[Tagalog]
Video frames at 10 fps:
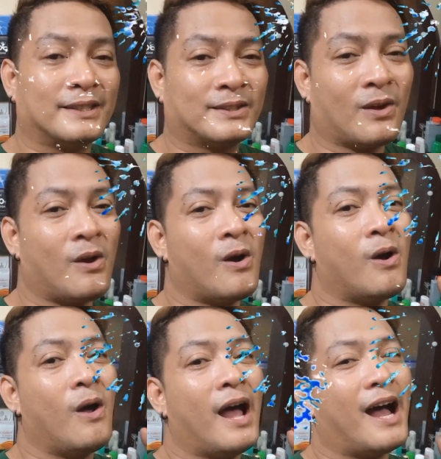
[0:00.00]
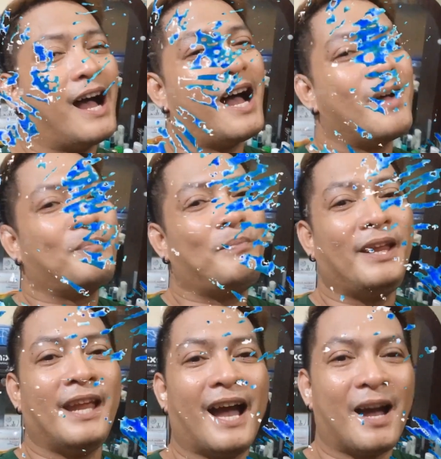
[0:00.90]
So,
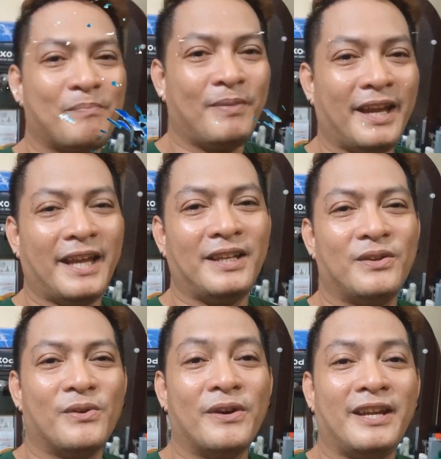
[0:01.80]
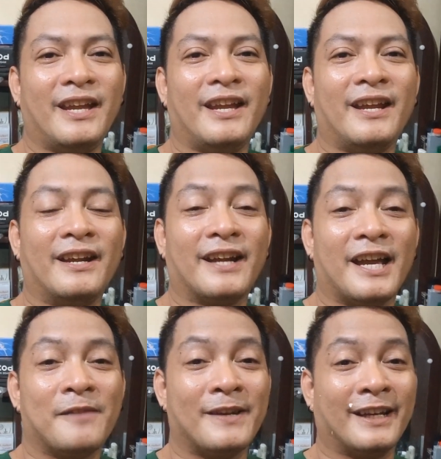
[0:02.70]
happy, happy new year!
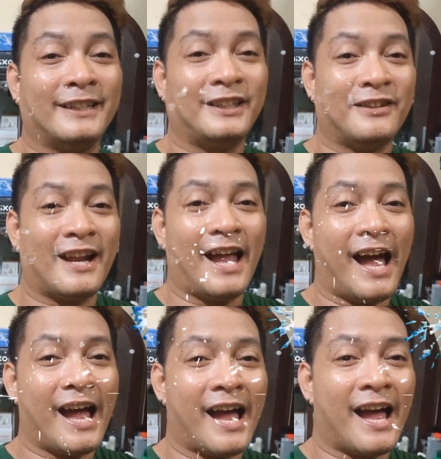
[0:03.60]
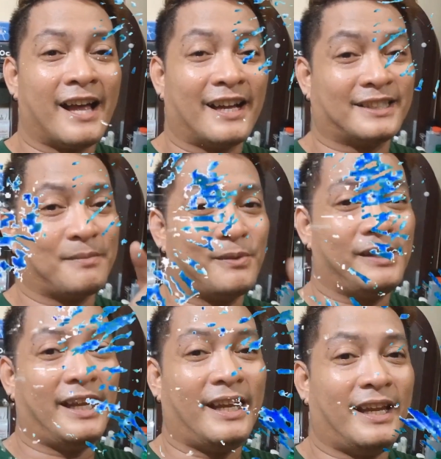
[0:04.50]
Kaya naman hanggang dito na lang. Hanggang sa
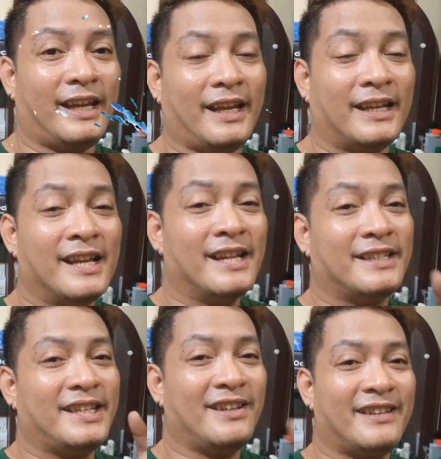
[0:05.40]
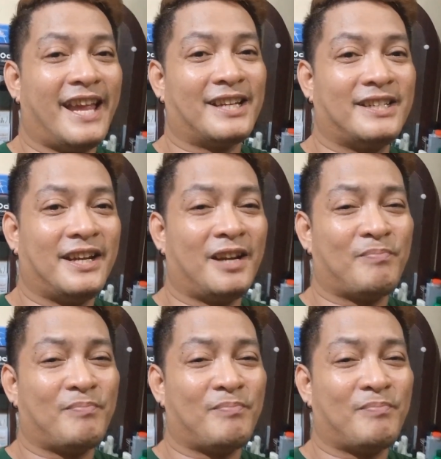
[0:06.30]
muli. See you next year.